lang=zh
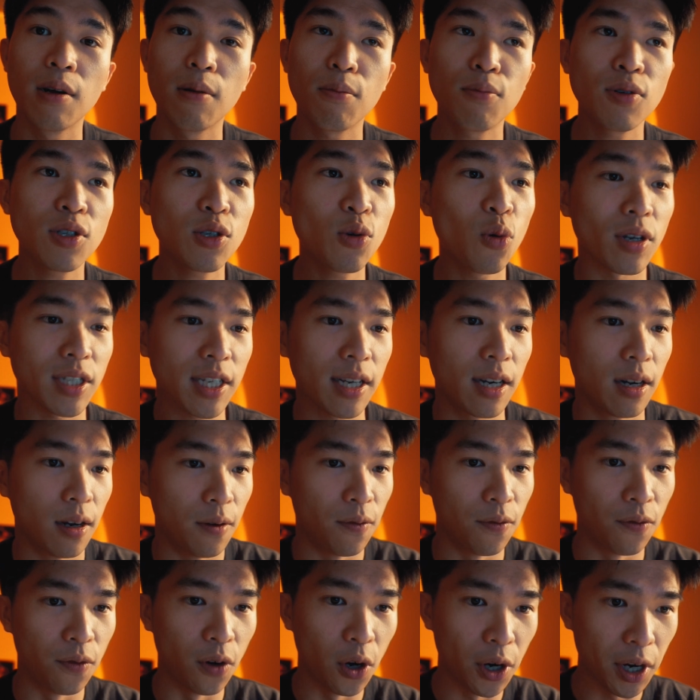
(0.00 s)
不是我在
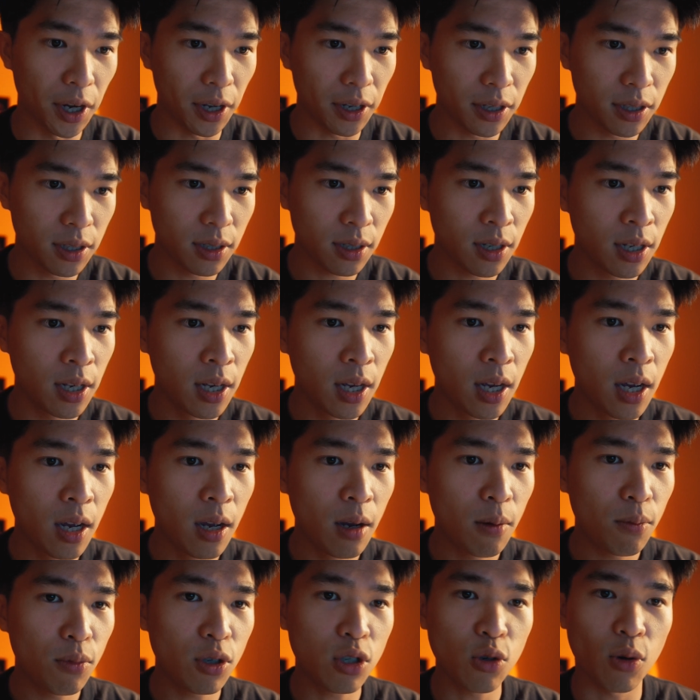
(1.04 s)
avoid，
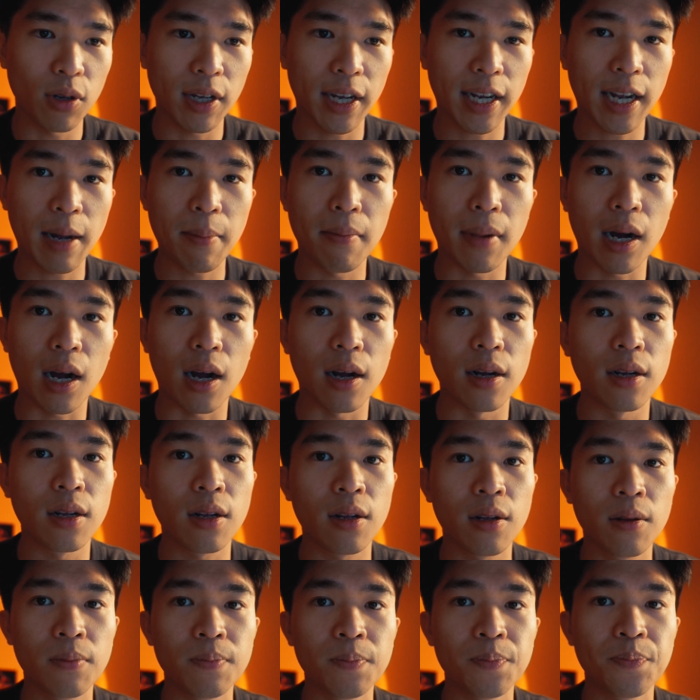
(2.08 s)
不是我在干嘛，
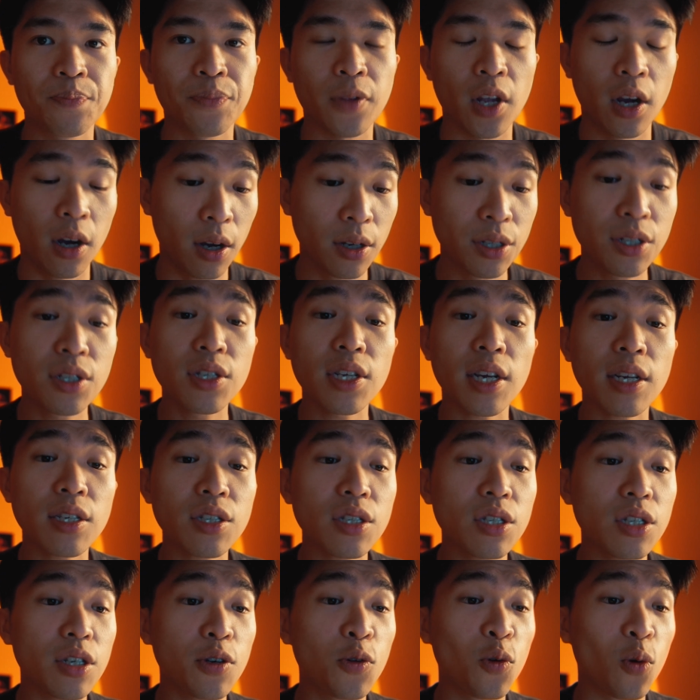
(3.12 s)
而是这些
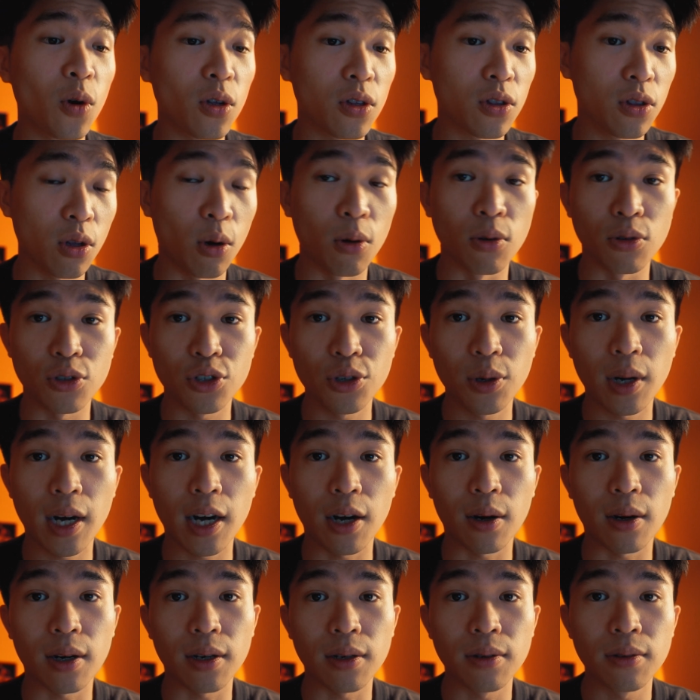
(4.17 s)
事情我懂就
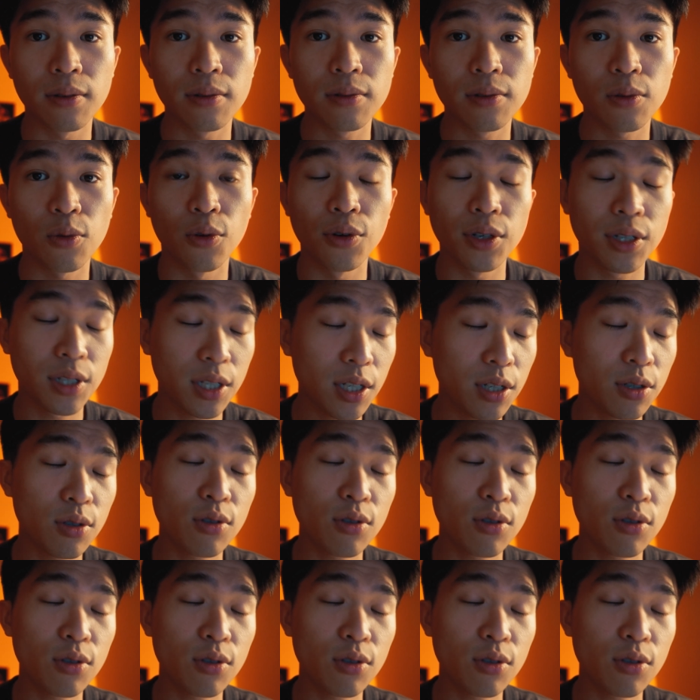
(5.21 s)
好，我自己